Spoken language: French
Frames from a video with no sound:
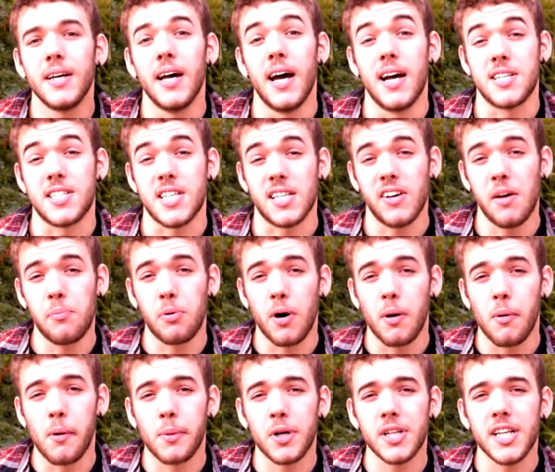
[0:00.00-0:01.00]
Elles servaient
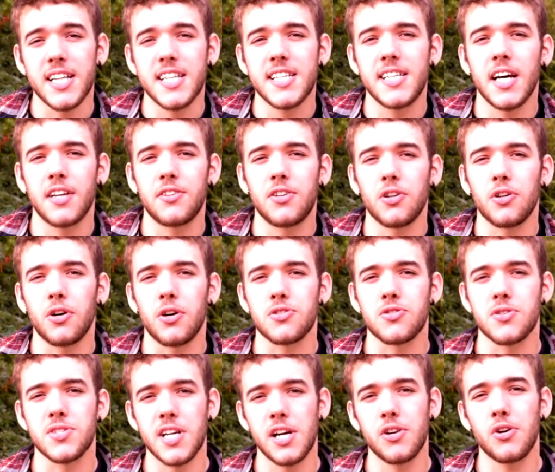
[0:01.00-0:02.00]
probablement d'indicateurs de rang
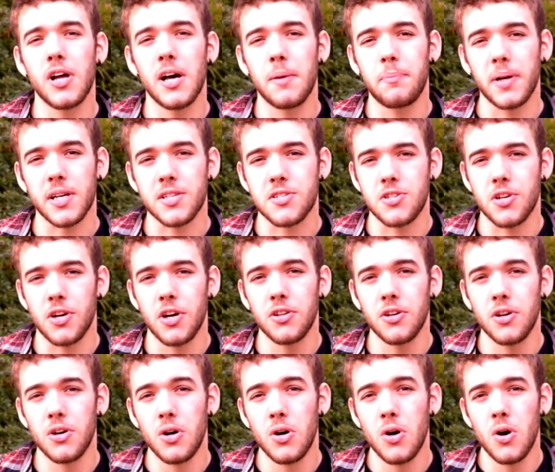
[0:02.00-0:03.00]
social de la
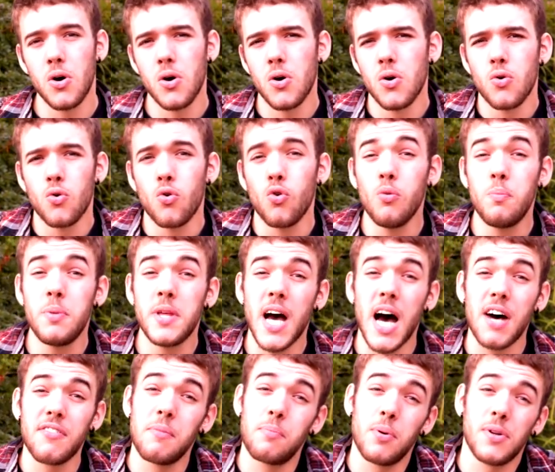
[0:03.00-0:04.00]
personne ou bien
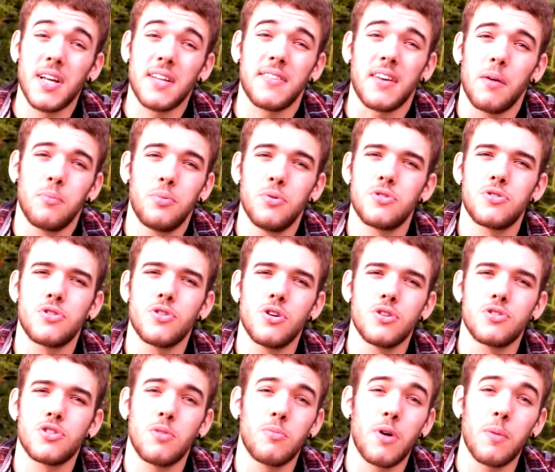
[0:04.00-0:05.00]
avait peut-être un but
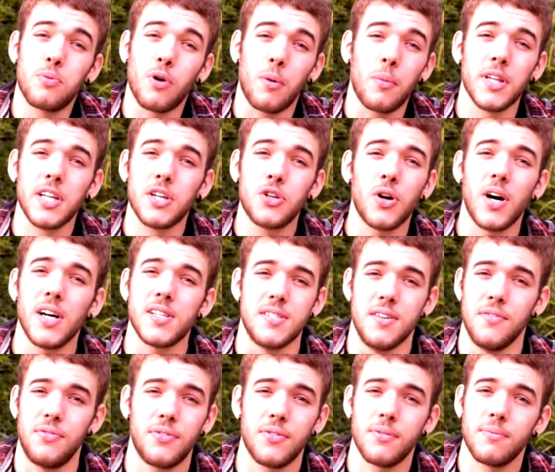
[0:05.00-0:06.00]
seulement purement
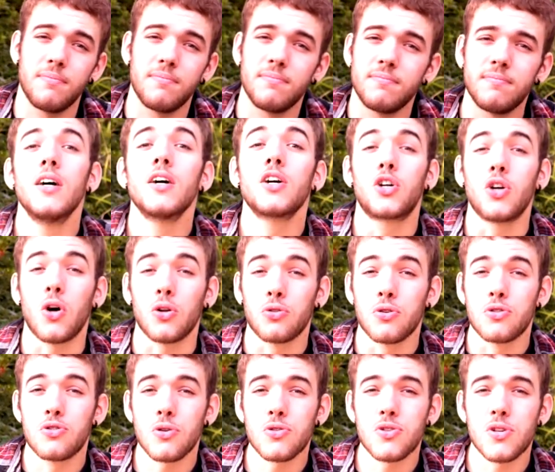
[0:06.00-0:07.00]
décoratif. Quant aux
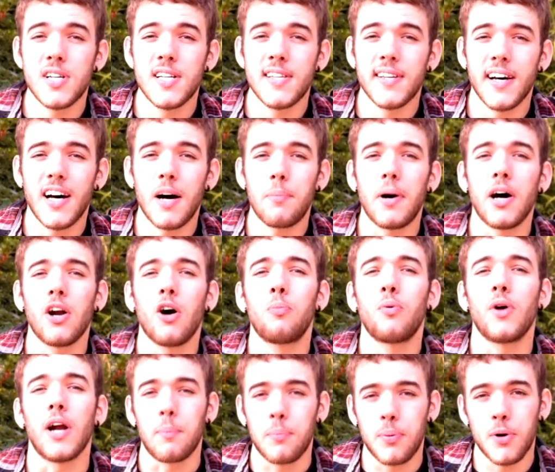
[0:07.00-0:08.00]
sources littéraires parlant
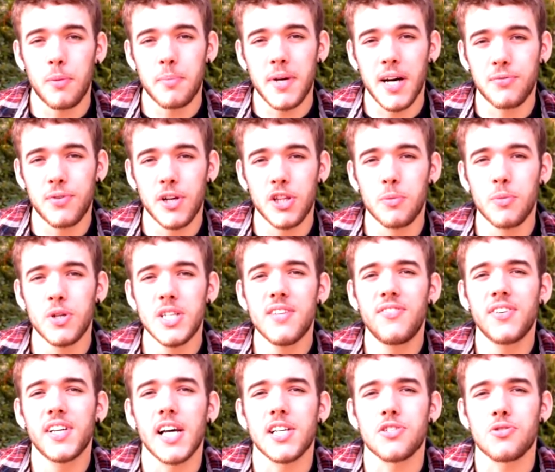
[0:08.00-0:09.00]
pour la première fois de
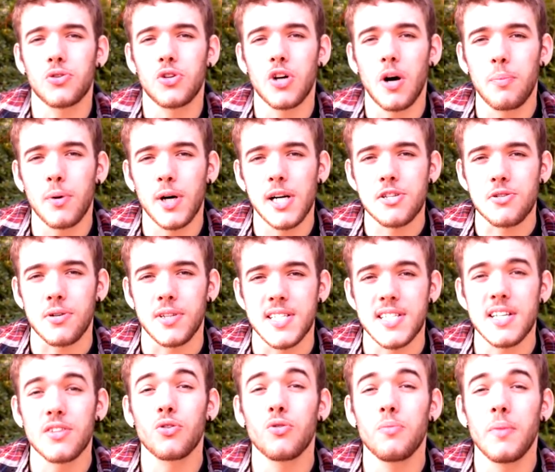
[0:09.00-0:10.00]
modifications corporelles sur des
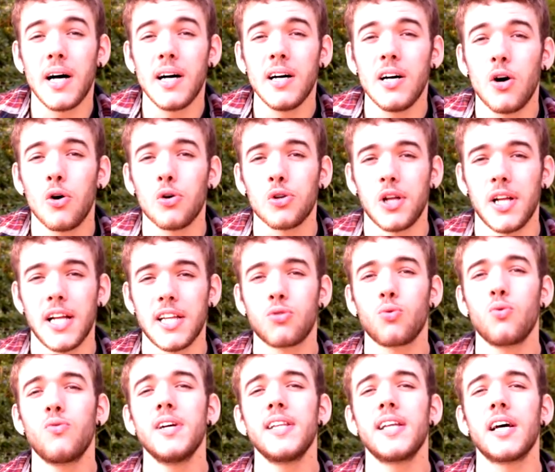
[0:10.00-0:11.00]
êtres humains, on en a
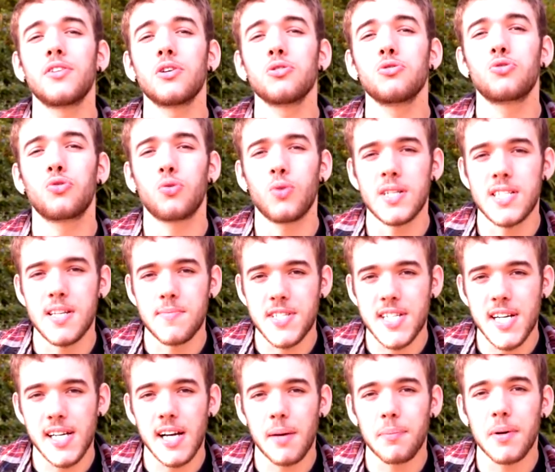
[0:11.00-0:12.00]
trouvé datant du 3
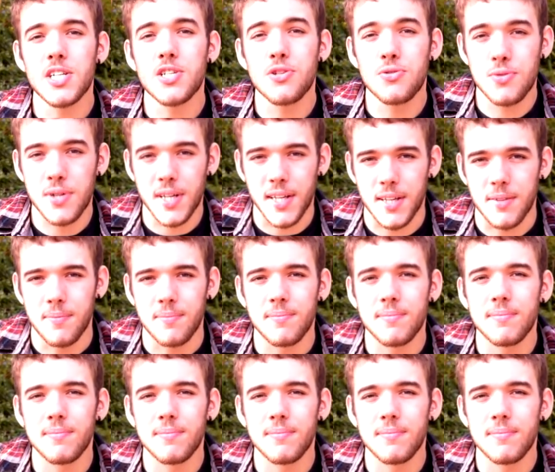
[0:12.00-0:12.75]
siècle après Jésus-Christ.